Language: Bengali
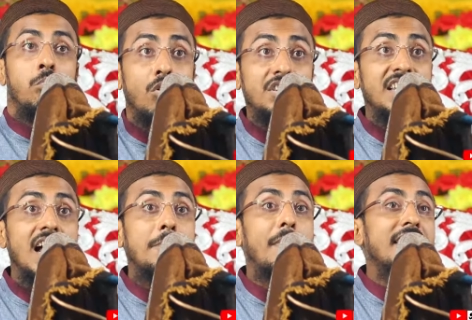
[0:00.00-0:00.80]

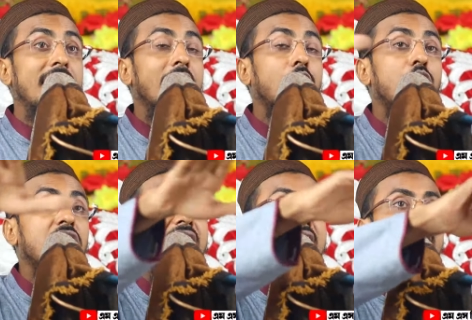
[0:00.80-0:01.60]
মদিনার বাজারে কোনো
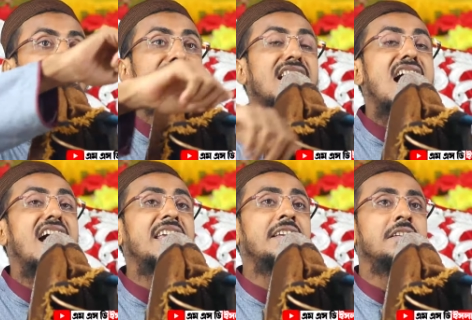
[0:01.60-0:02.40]
ডাকাত
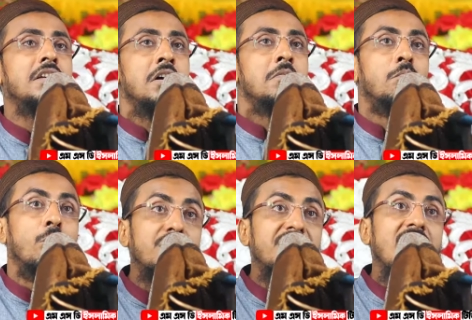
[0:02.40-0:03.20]
নাই
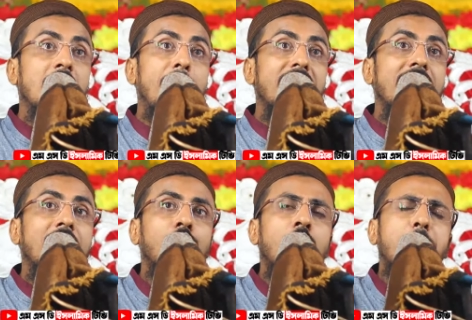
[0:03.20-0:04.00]
মদিনার বাজারে
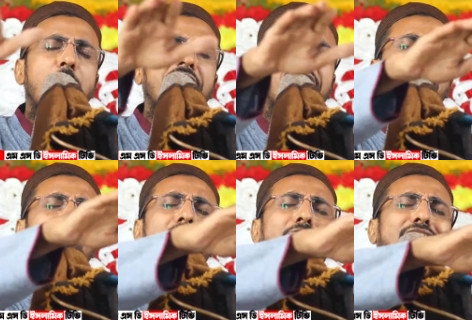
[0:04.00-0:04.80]
কোনো পকেট
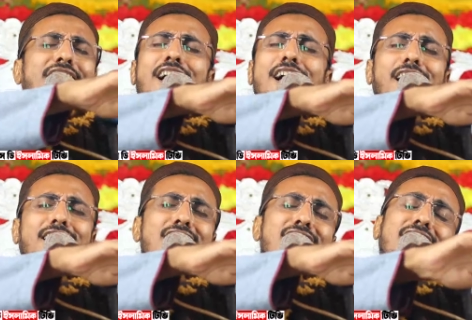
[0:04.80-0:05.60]
মার
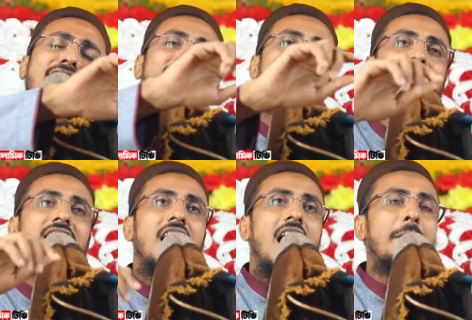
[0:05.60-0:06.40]
নাই
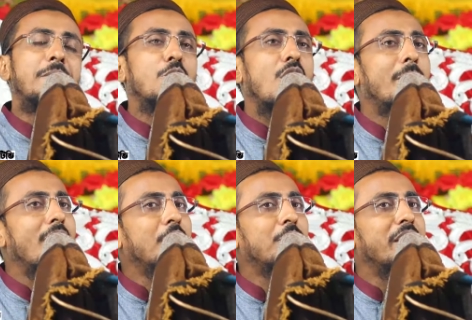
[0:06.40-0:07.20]
আপনি
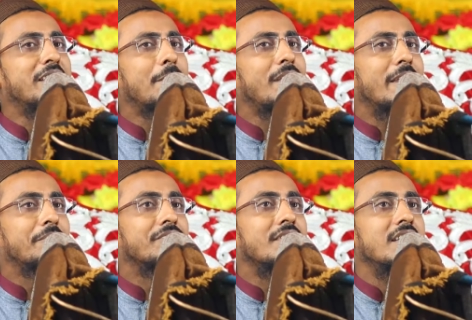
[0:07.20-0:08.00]
অবাক হয়ে যাবেন
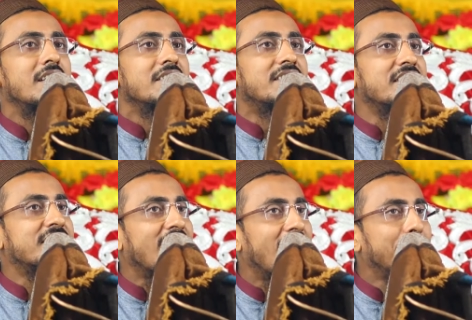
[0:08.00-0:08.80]
সেই
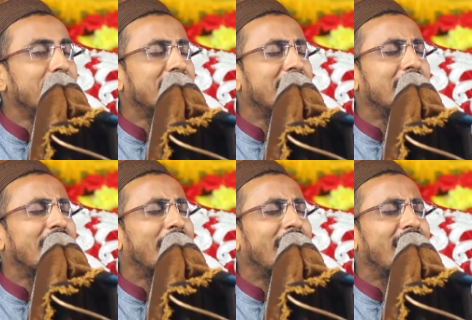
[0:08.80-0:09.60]
সাহাবি তিনি
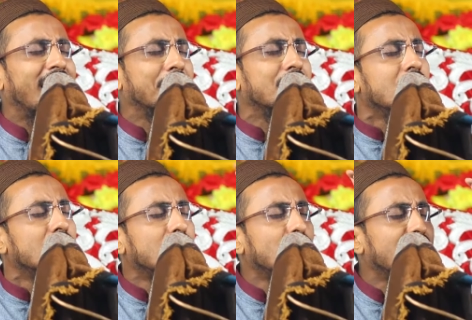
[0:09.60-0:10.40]
দেখলেন
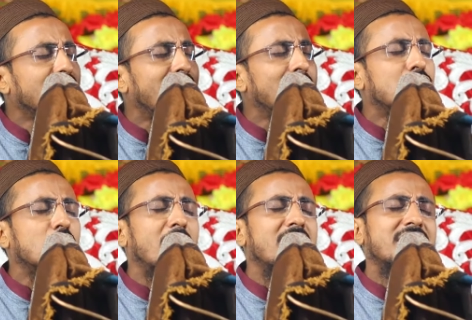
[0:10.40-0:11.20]
তৎকালীন
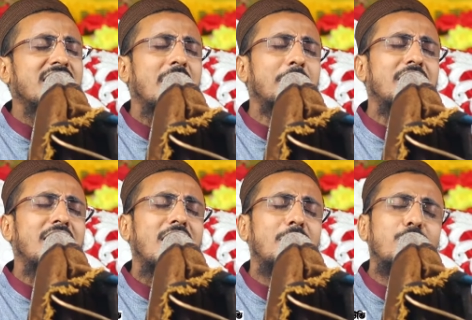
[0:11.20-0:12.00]
সময়ে সাহাবিদের
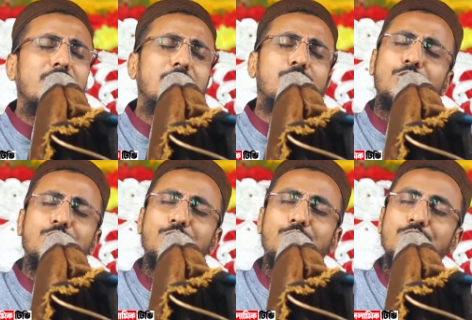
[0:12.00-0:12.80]
আমলে কোনো
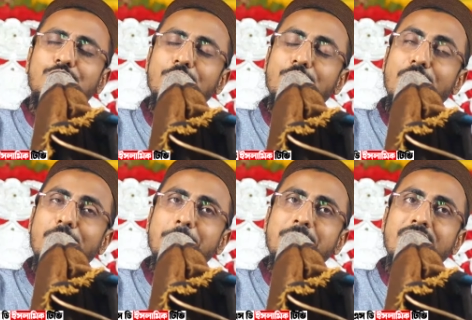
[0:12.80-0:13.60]
চোর ছিল না